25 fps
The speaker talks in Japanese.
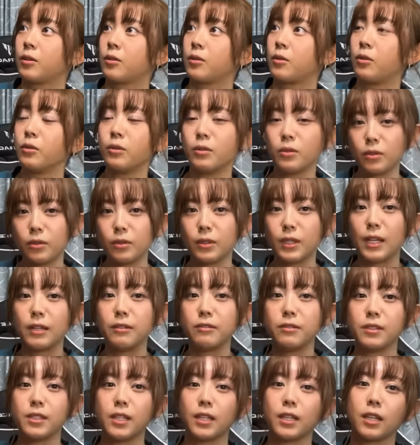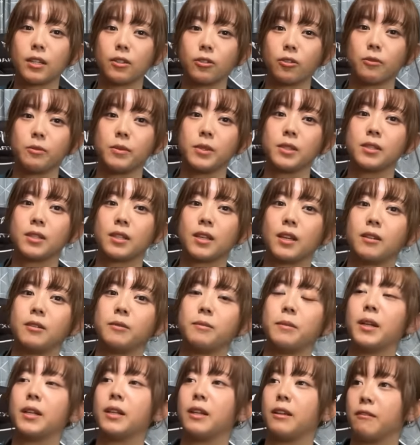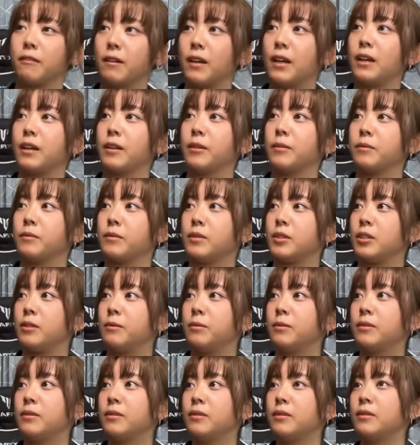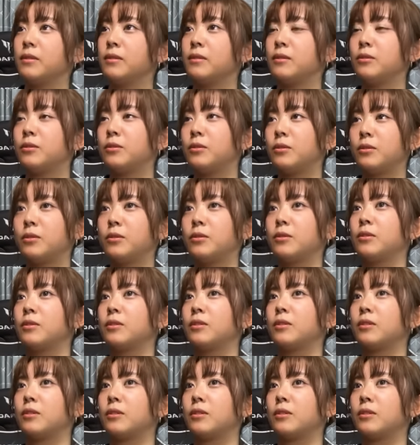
このダウンジャケットを見つけるまでは自分の